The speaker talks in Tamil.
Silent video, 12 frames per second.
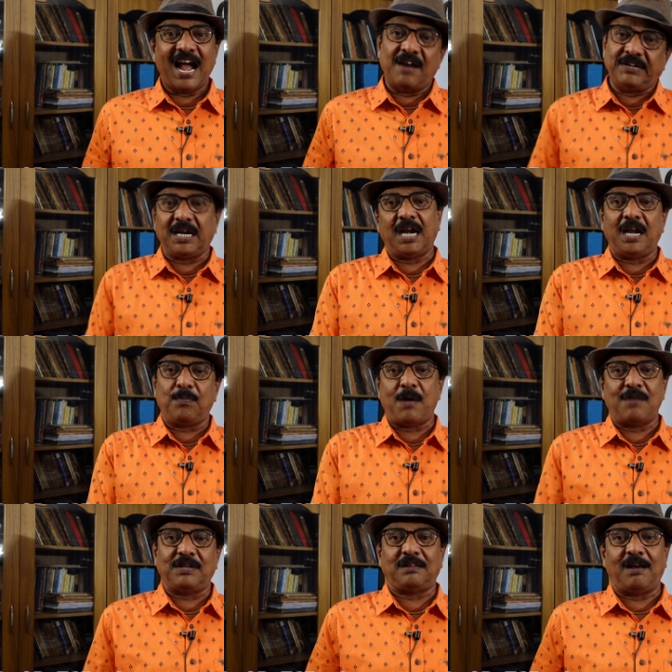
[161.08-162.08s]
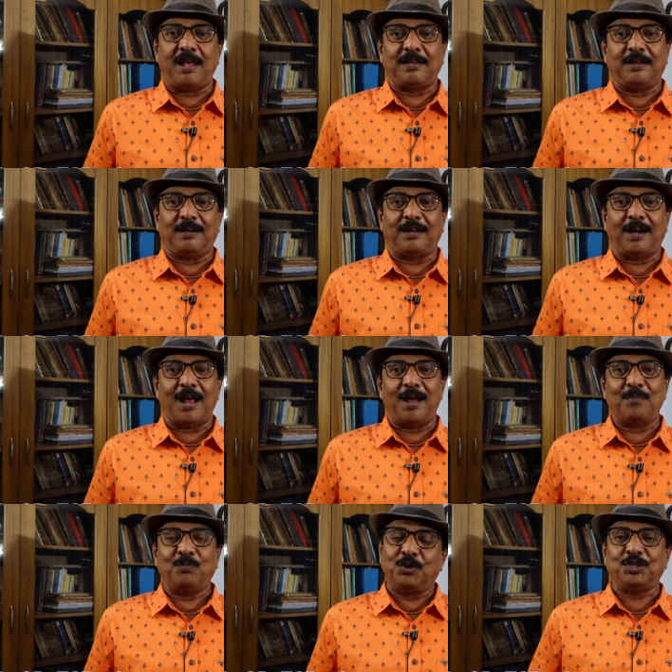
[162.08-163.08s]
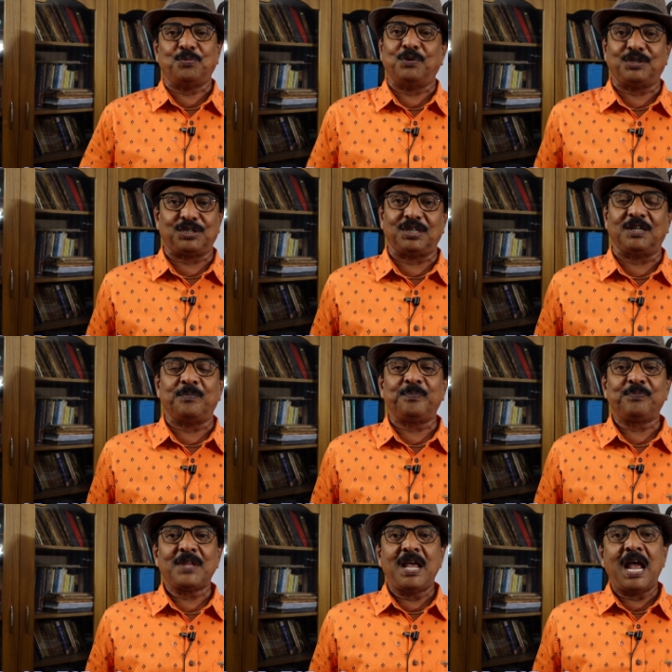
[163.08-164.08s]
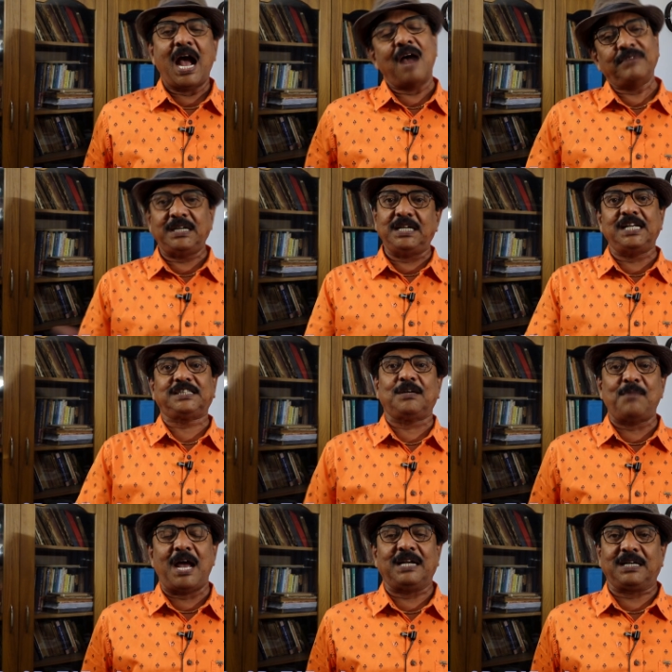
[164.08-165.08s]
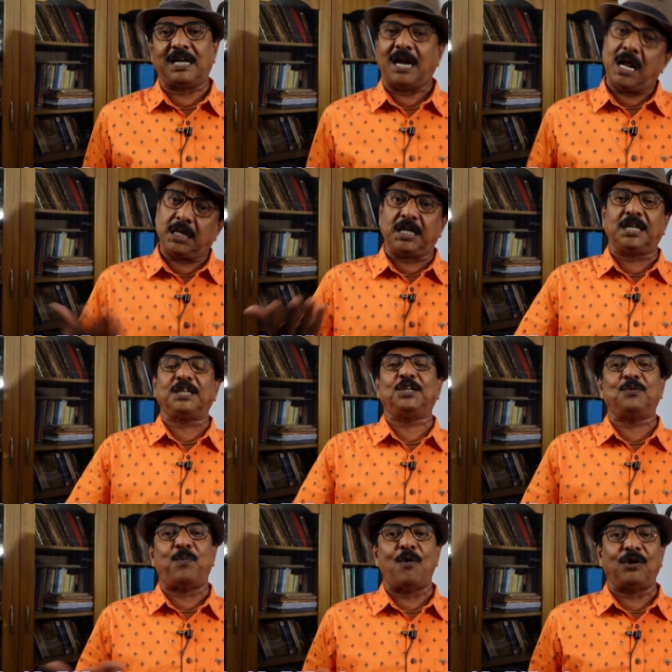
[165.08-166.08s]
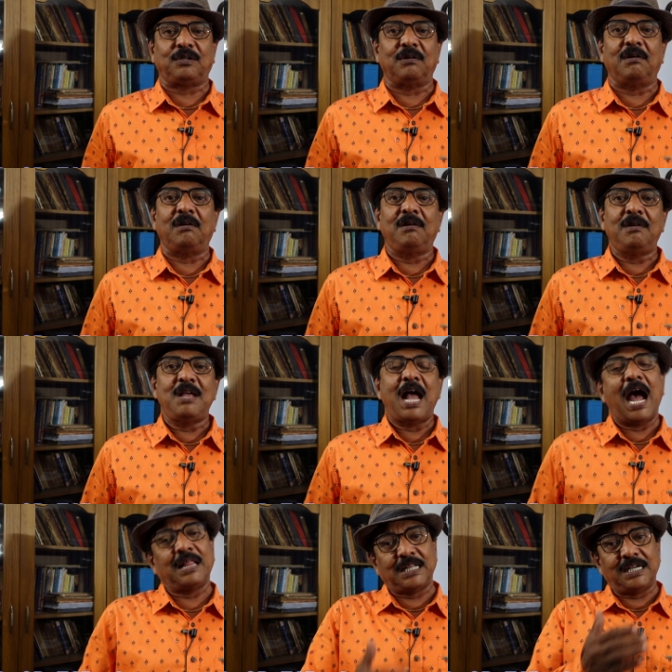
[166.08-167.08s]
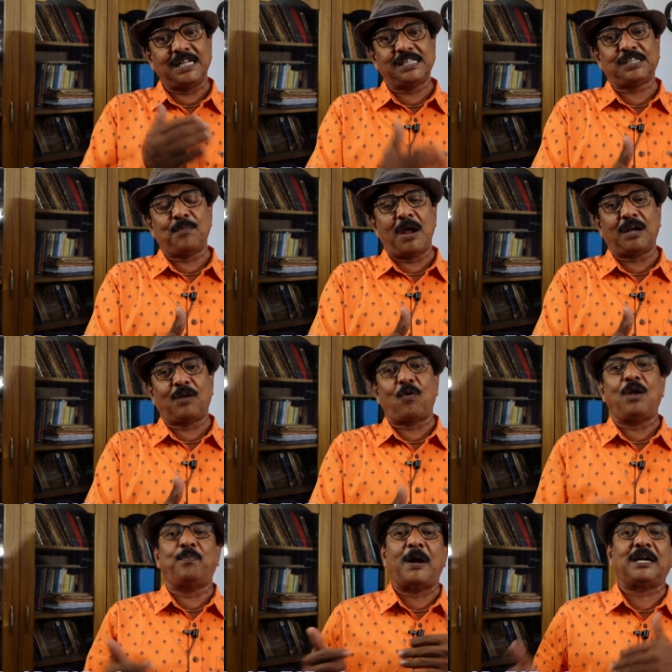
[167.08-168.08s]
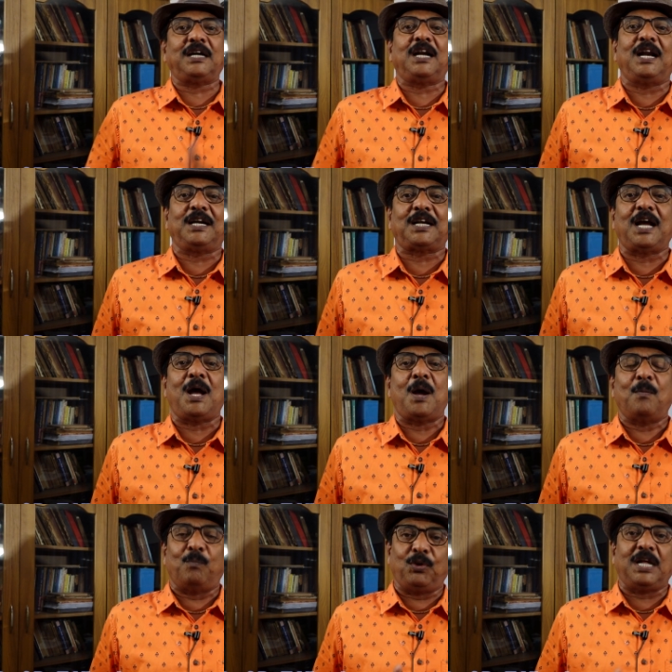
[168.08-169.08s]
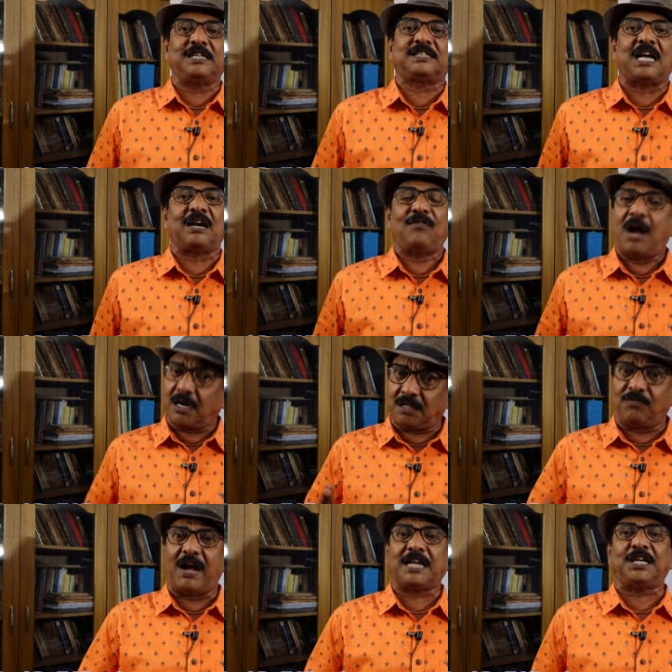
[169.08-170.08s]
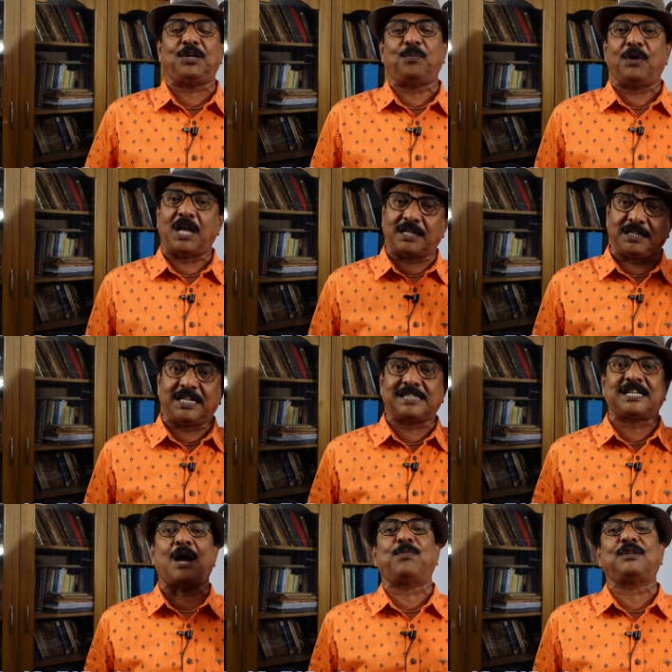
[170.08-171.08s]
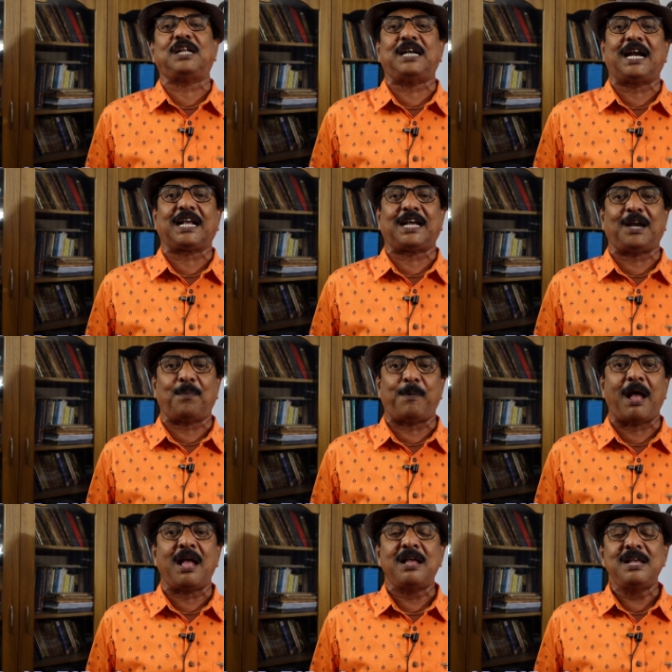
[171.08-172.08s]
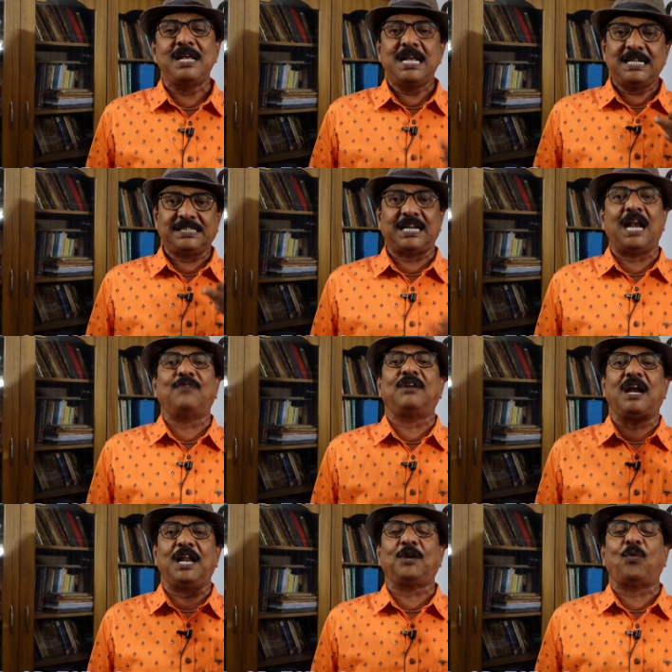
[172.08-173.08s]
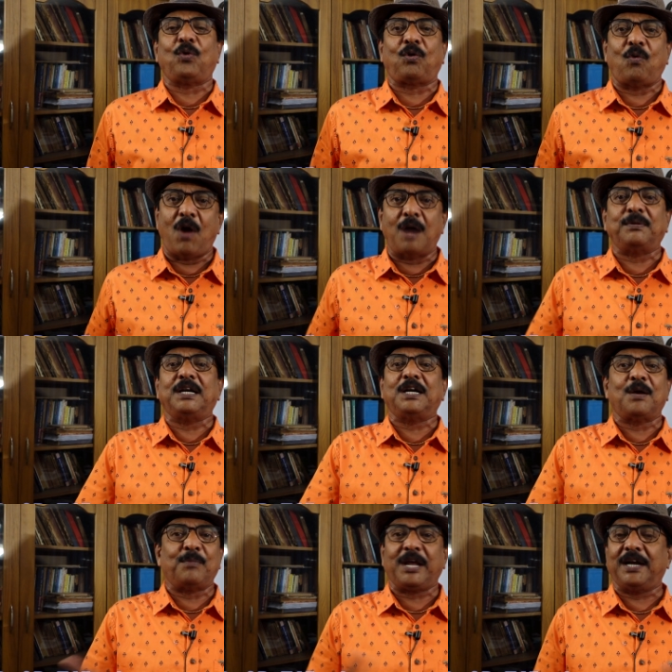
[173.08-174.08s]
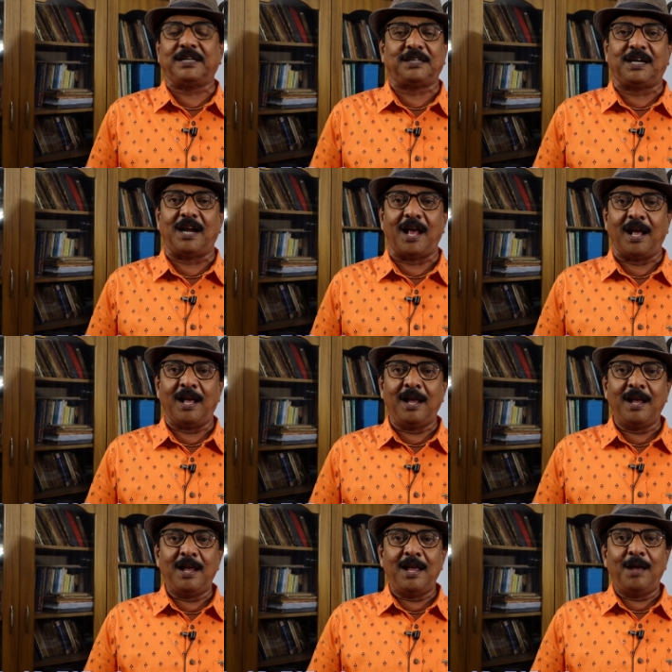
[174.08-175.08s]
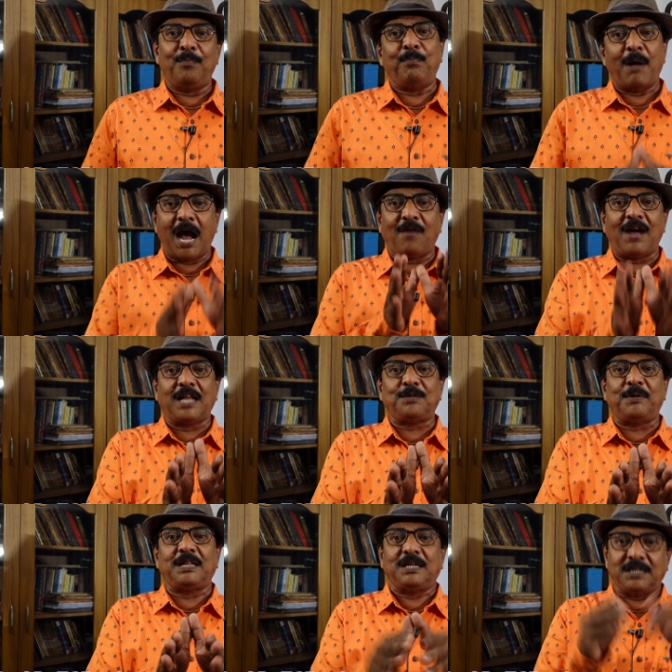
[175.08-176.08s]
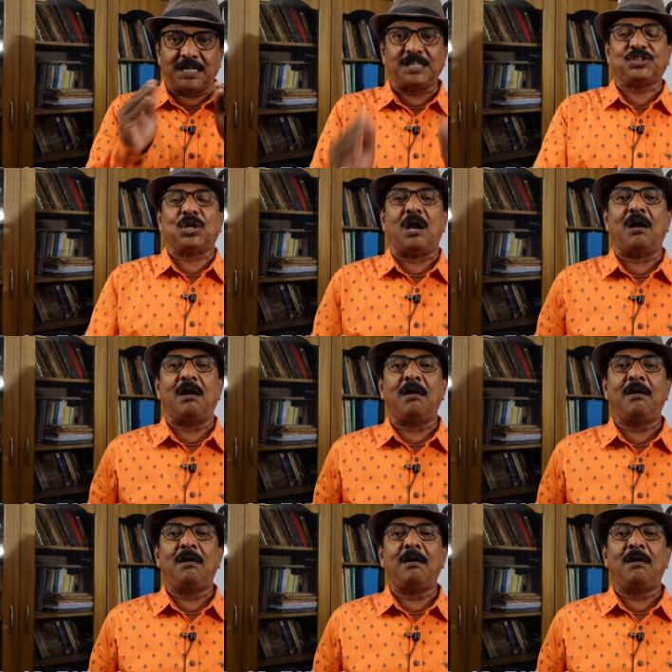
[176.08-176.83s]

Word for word: அவன் நல்ல பாவத்தில் இருக்கிறான் முடிஞ்சு போச்சு அவன் நீச்சமாக இருக்கிறான் இருந்துட்டு போகட்டும் அந்த நீச்சமான கோல் பன்னெண்டில் இருக்க புதன் சாரம் வாங்குது வாங்கிட்டு போகுது அது தசாபுத்தி நடக்கிறப்ப செலவுகளை கொடுக்கும் அப்படின்னு நம்ம எடுத்துக்கலாம் பாவாதிபதி நீச்சம்